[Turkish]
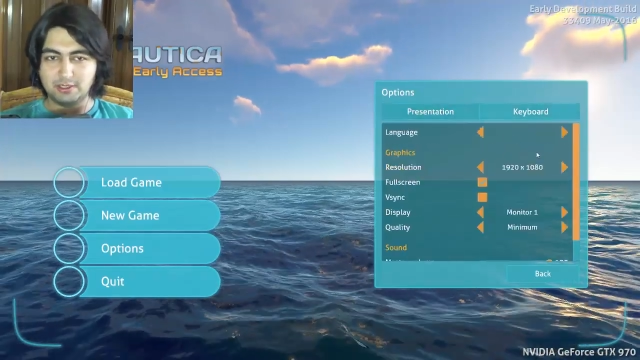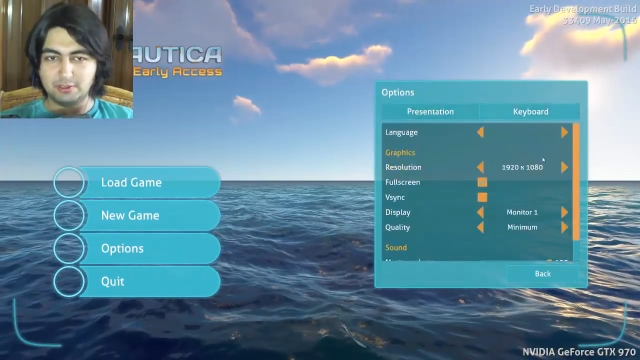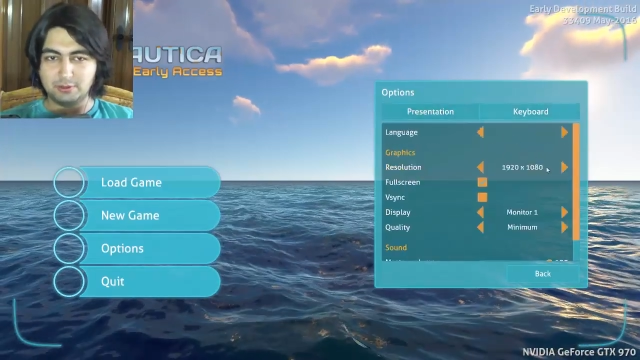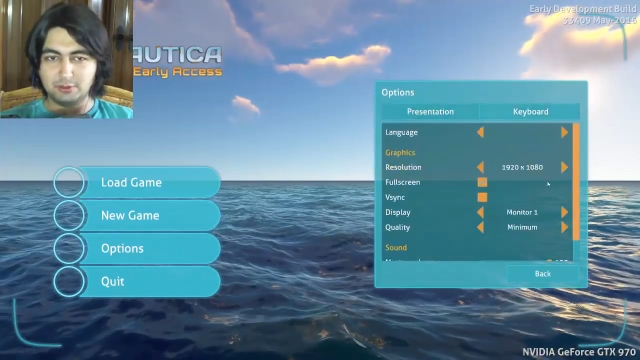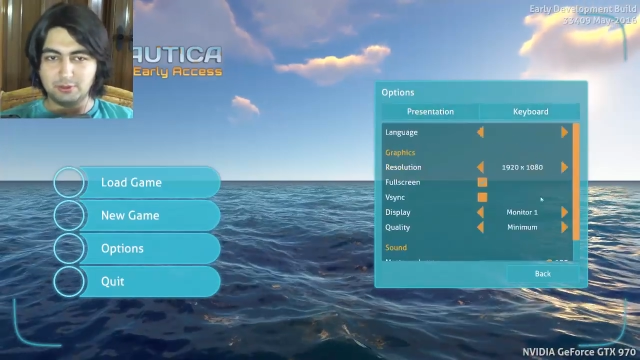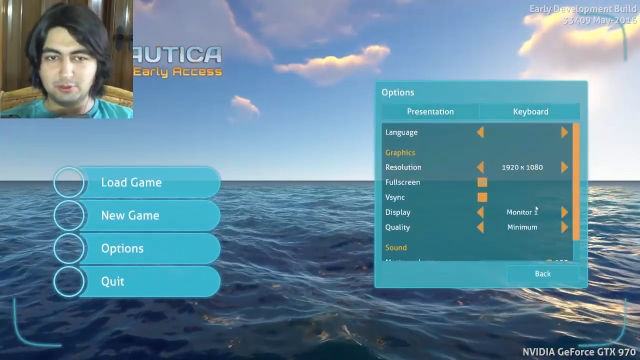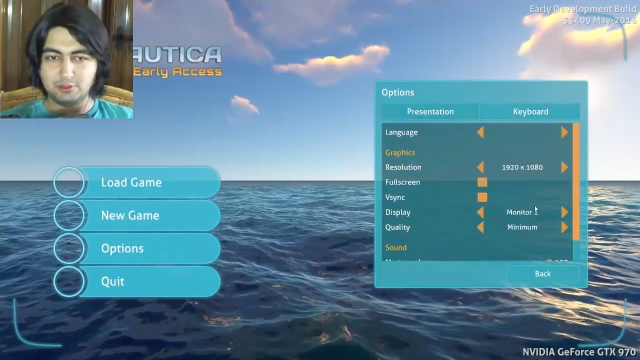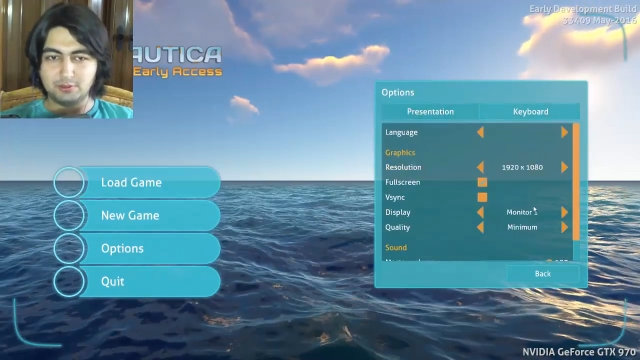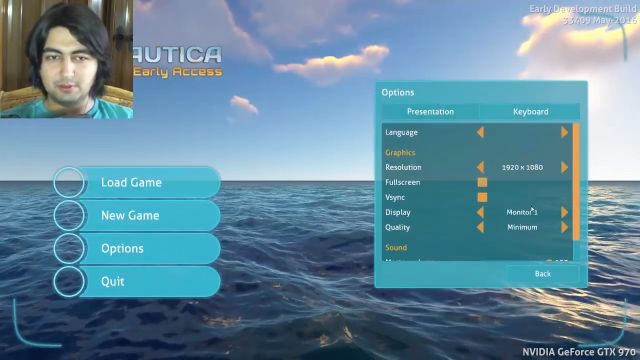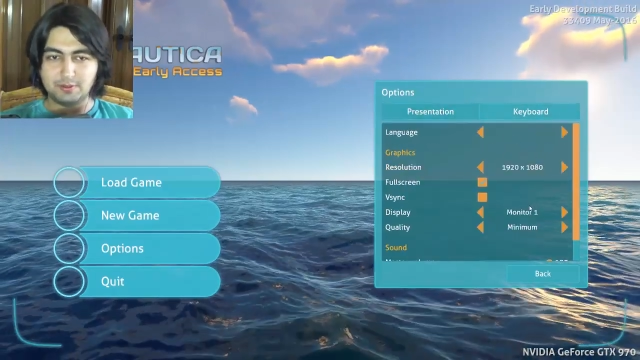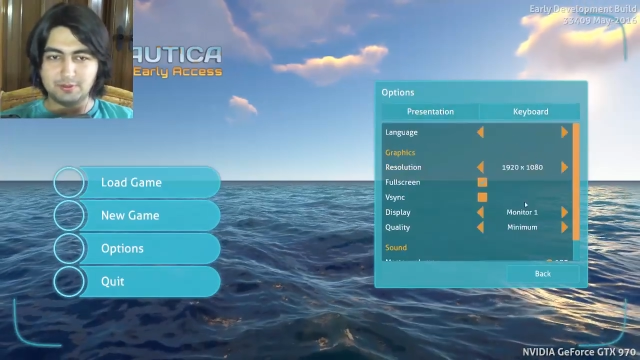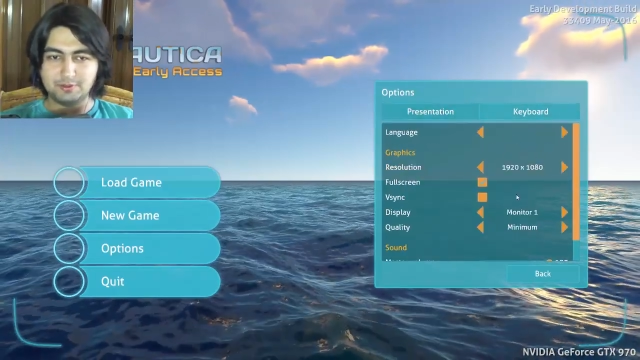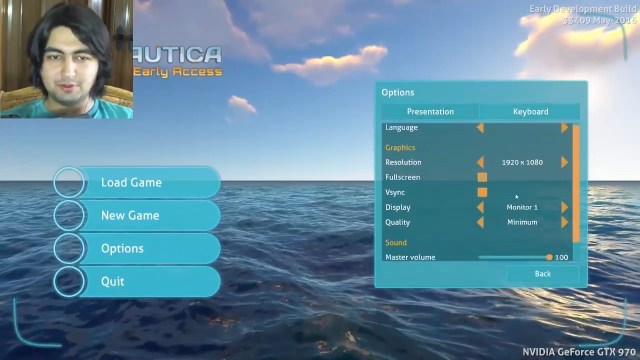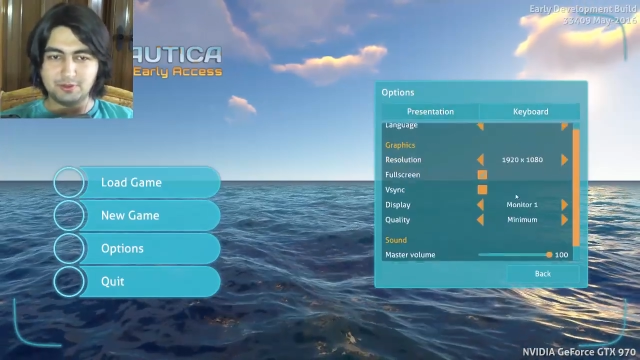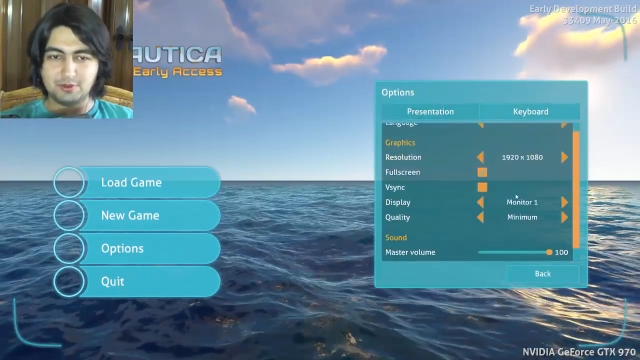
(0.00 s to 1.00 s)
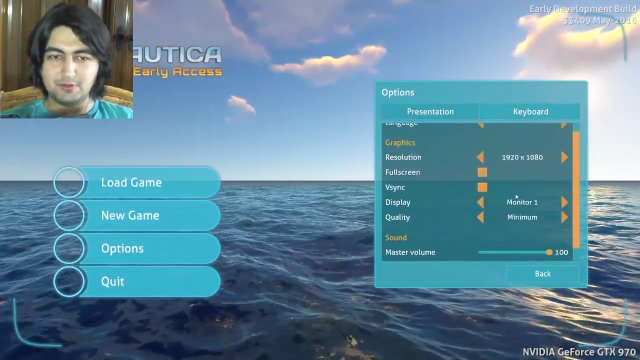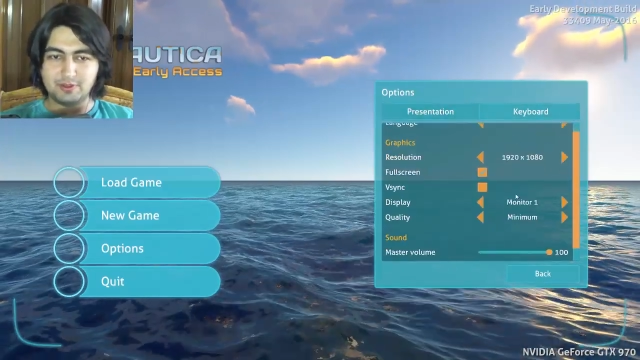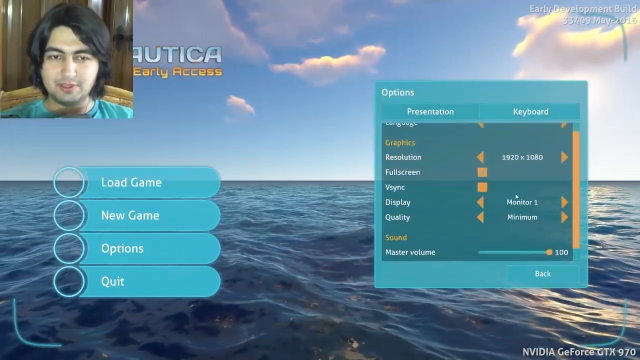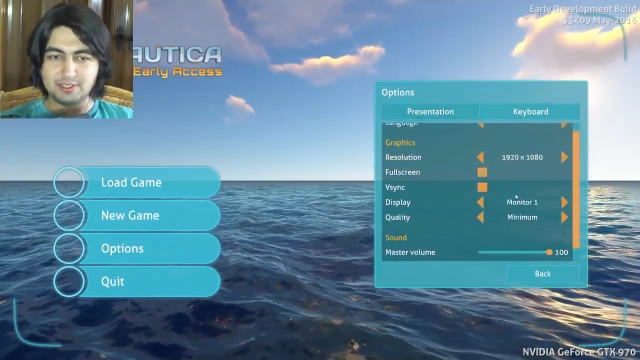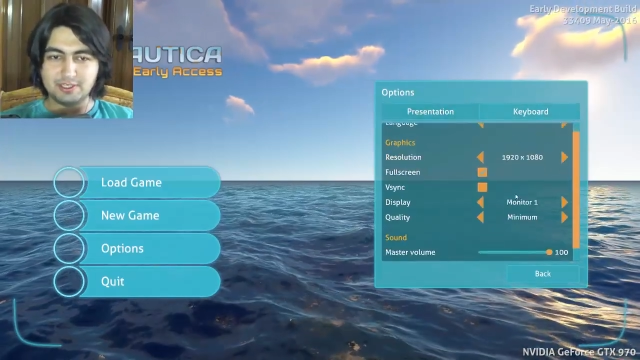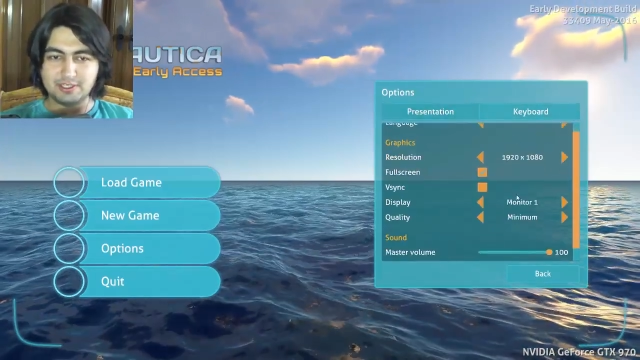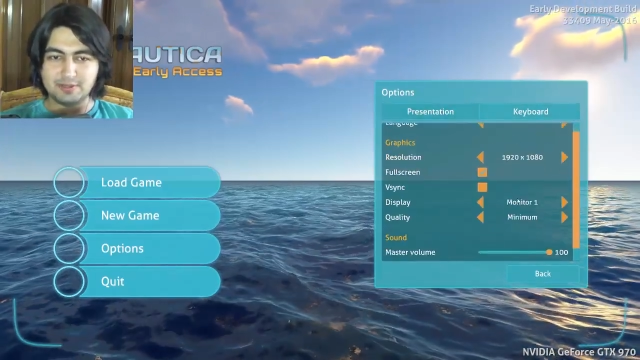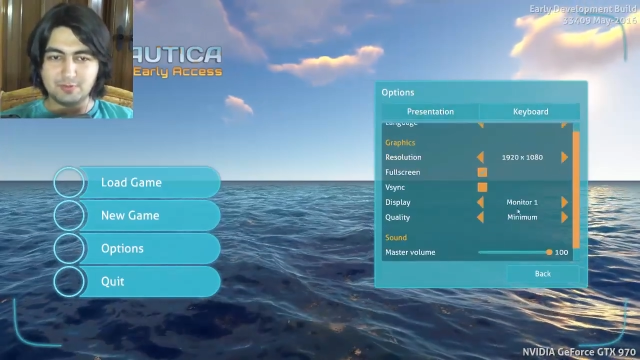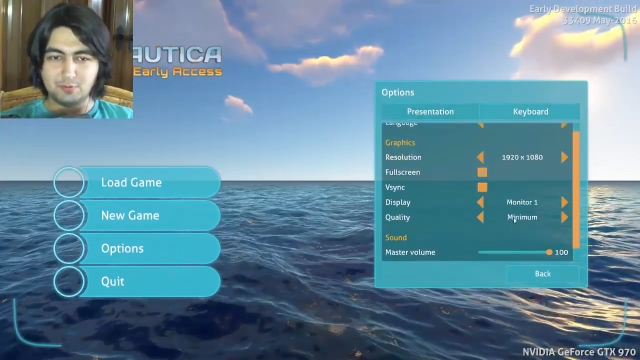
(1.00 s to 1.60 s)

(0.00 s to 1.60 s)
oynuyordum ama sonra vazgeçtim.